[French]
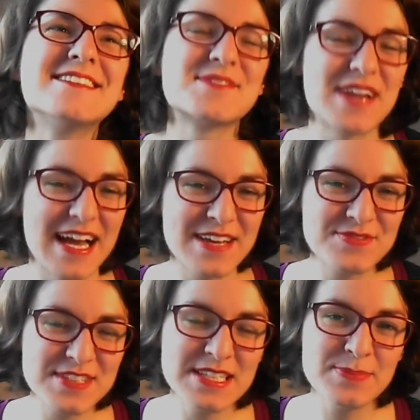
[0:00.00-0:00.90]
Donc voilà, elle
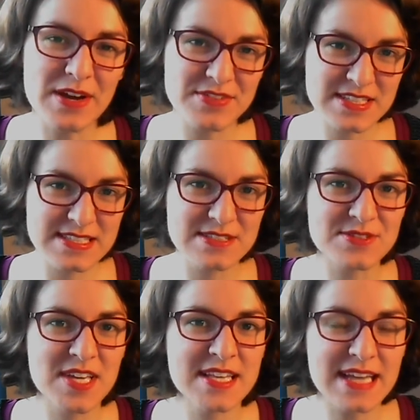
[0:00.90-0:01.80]
finit par faire ses
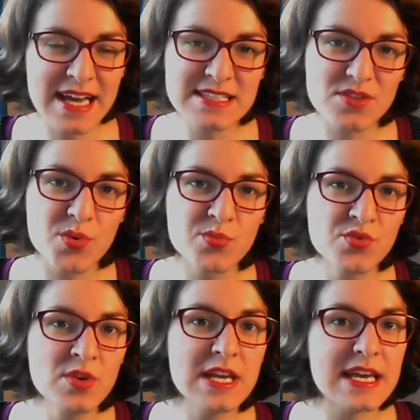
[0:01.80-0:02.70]
enquêtes à
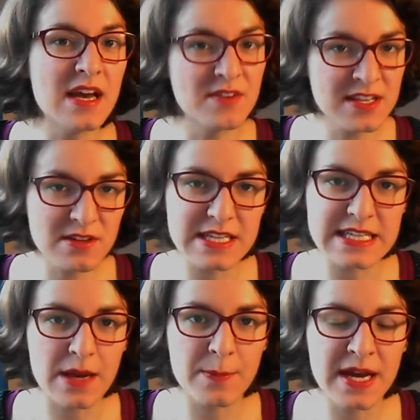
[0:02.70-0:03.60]
Istanbul et elle va dans les
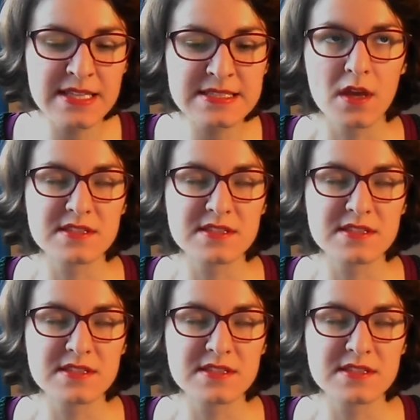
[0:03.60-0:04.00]
Carpathes.